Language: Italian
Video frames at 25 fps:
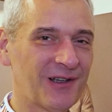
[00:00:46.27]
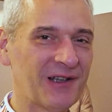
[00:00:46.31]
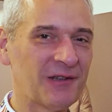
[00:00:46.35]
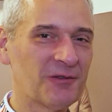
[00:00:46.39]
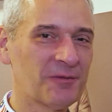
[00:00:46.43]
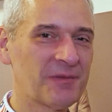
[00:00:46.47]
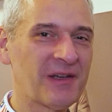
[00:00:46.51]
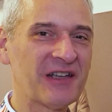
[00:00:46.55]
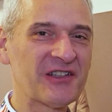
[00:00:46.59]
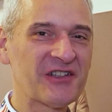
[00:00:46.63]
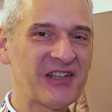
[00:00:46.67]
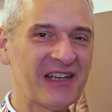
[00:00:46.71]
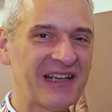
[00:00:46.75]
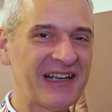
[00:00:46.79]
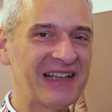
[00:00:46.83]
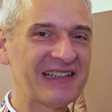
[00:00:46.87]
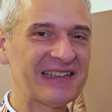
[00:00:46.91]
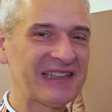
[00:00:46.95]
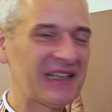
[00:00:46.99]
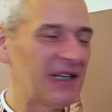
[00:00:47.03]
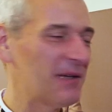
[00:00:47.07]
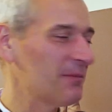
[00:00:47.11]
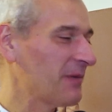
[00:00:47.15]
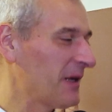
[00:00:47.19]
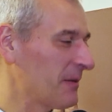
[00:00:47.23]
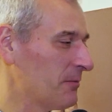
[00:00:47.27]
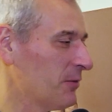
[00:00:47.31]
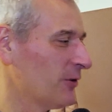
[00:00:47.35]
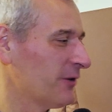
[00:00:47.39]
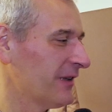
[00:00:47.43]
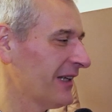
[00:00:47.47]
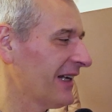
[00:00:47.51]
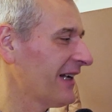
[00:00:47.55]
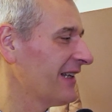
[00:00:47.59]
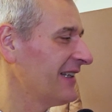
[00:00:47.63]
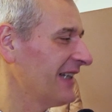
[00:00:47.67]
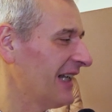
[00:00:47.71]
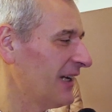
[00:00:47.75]
è un piacere sempre
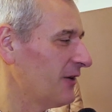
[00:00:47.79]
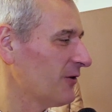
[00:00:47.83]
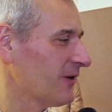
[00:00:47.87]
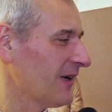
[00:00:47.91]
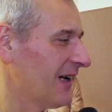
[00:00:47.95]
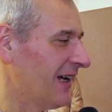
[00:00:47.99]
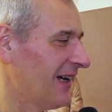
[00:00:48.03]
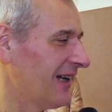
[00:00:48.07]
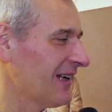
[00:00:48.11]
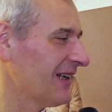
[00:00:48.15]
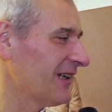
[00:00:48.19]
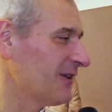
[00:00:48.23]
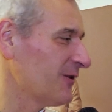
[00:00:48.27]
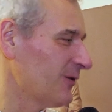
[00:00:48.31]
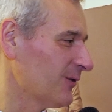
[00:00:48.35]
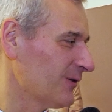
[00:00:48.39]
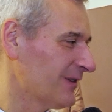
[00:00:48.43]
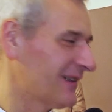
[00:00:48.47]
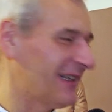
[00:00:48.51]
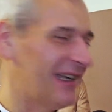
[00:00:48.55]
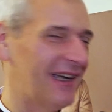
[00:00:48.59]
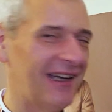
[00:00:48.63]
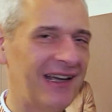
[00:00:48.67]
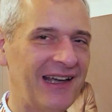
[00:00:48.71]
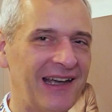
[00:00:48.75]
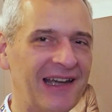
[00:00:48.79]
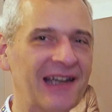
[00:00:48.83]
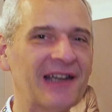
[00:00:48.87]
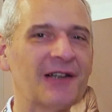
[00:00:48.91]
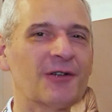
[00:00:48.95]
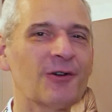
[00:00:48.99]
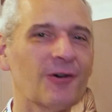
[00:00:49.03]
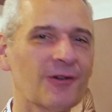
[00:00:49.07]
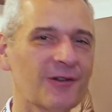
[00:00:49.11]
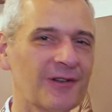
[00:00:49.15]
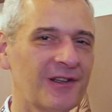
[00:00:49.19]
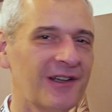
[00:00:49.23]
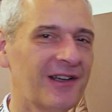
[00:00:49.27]
poter dialogare con te e
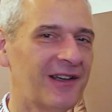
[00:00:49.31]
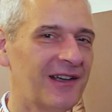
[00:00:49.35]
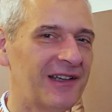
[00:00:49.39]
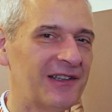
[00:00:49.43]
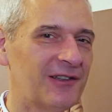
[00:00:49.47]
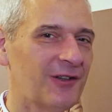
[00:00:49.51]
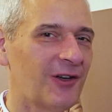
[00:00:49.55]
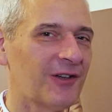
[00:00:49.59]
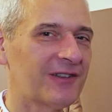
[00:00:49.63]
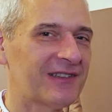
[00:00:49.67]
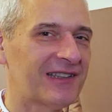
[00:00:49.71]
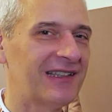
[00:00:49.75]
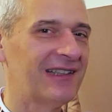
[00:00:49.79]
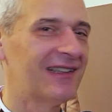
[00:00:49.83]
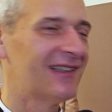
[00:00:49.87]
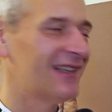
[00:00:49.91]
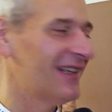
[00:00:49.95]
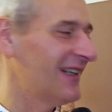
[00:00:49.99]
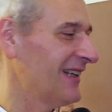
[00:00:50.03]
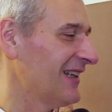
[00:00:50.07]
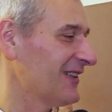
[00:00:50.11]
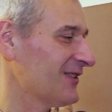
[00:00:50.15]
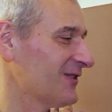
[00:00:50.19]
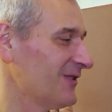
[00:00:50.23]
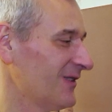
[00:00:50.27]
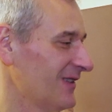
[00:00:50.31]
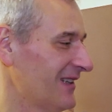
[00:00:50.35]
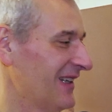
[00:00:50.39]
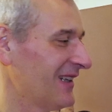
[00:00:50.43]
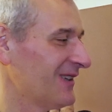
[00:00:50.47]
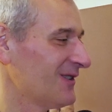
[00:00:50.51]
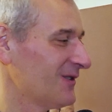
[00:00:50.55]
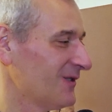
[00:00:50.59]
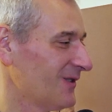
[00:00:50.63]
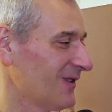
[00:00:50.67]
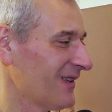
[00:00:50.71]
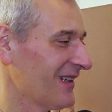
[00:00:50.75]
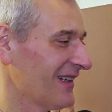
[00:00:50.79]
con eh, i nostri
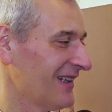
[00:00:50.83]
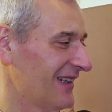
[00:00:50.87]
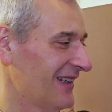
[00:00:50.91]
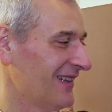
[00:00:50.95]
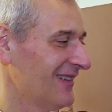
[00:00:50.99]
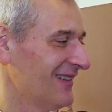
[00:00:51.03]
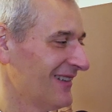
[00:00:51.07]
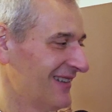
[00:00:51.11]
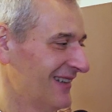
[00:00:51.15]
teleascoltatori. Eh.